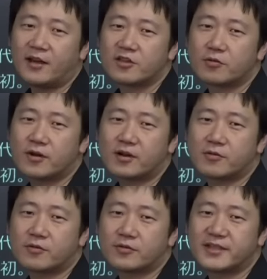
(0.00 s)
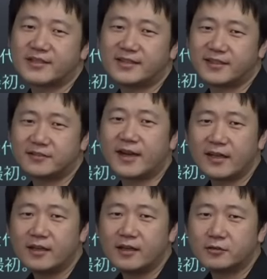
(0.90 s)
小学校3年生ぐら
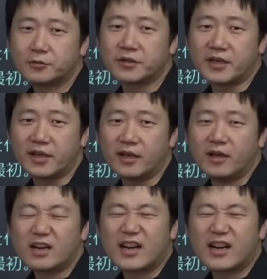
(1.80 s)
いの時に